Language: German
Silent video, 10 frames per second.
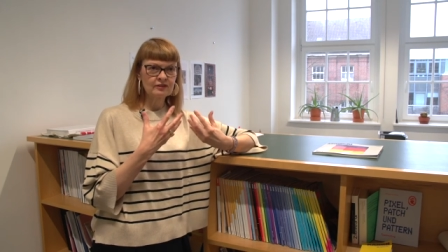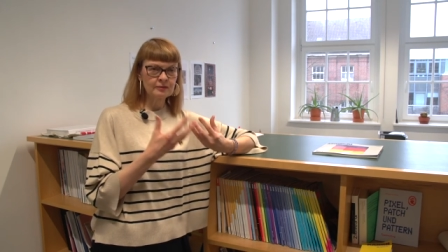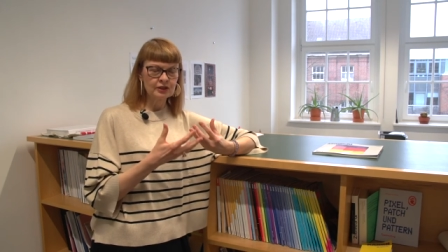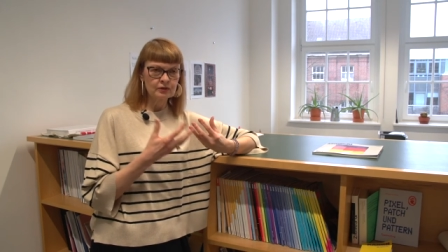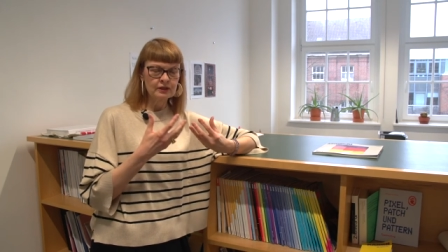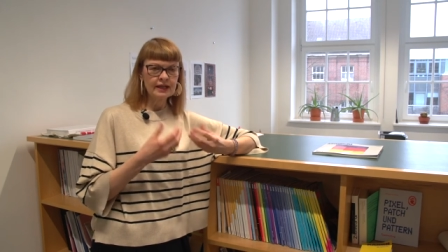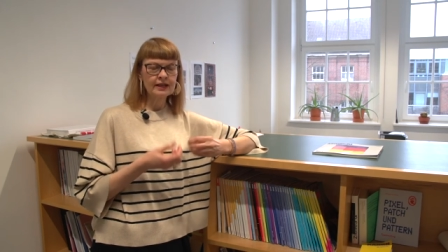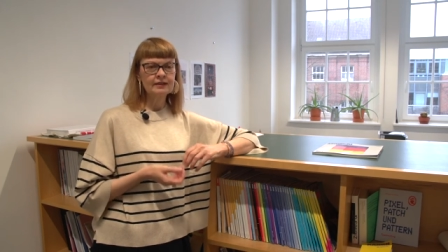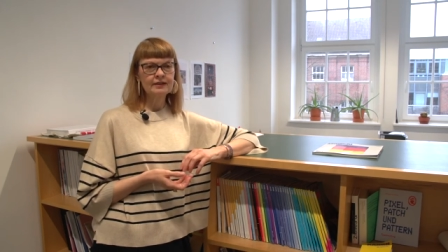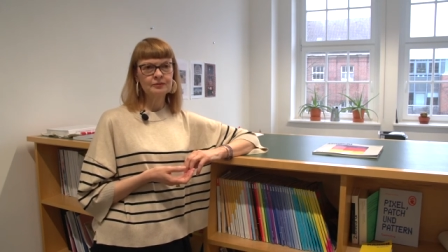womit
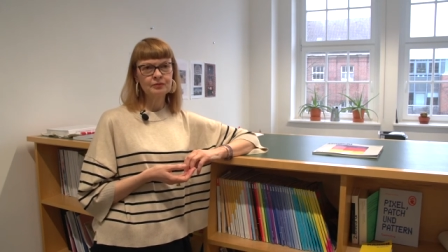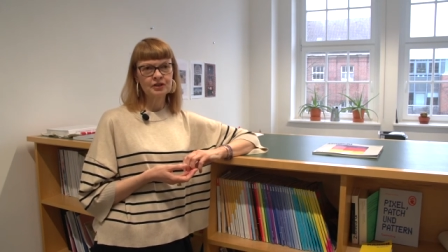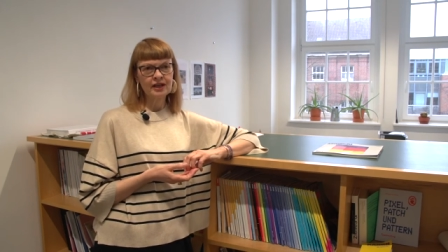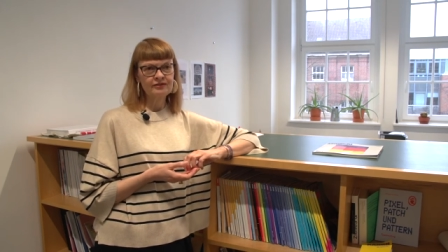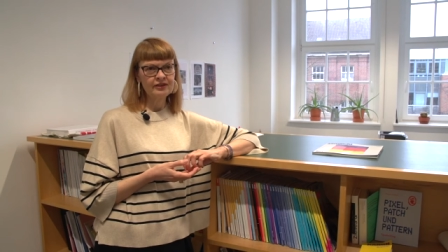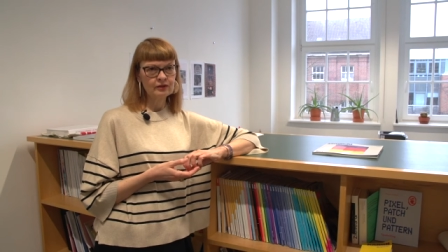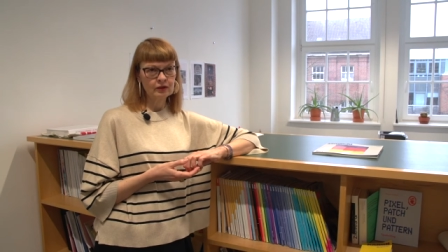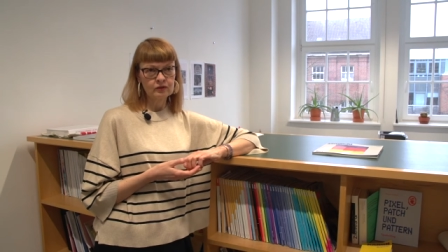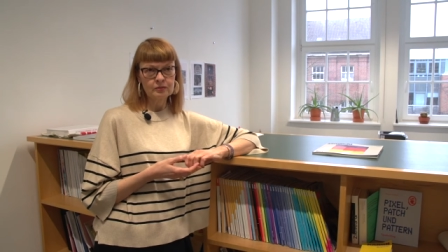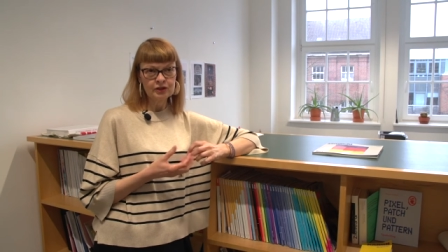Kolleginnen sich beschäftigen,
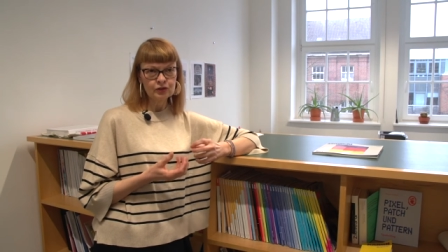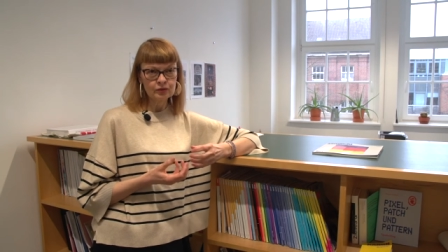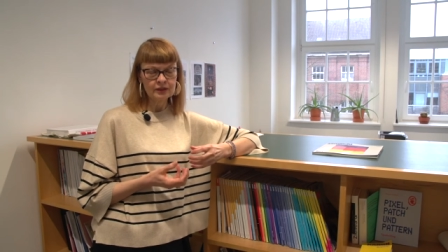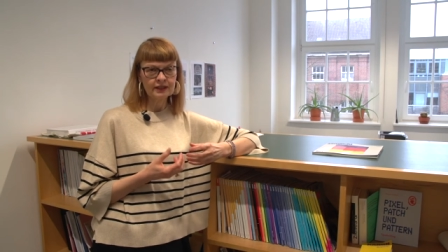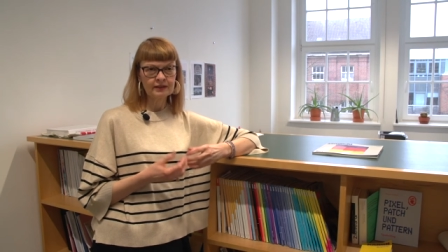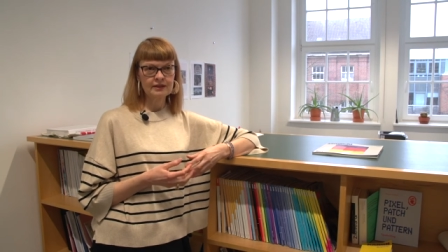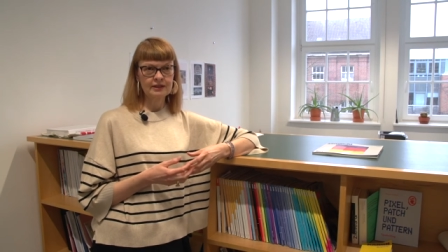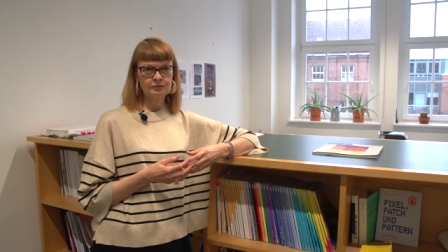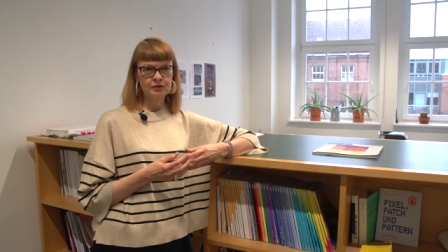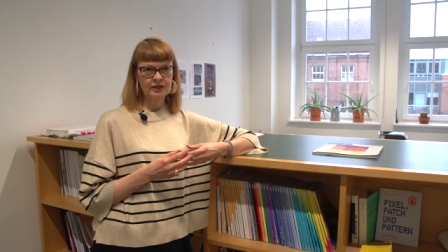auch womit die Studierenden
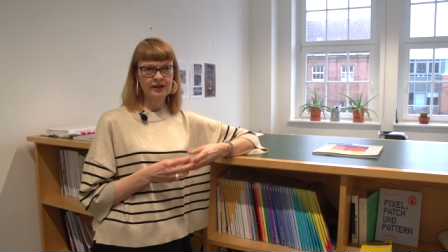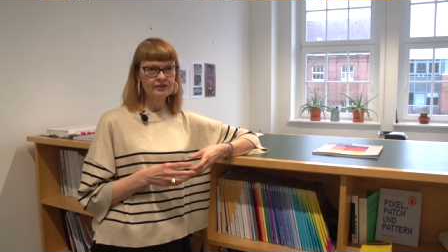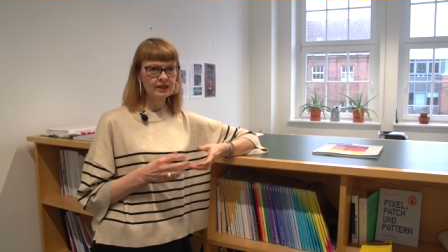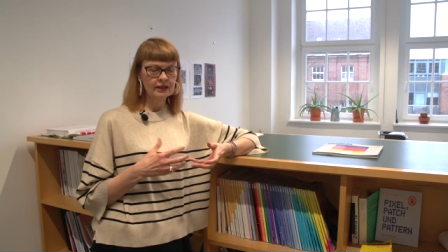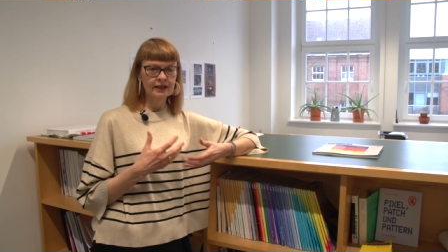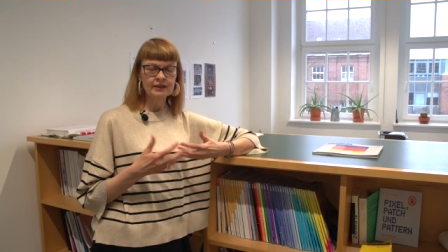sich beschäftigen,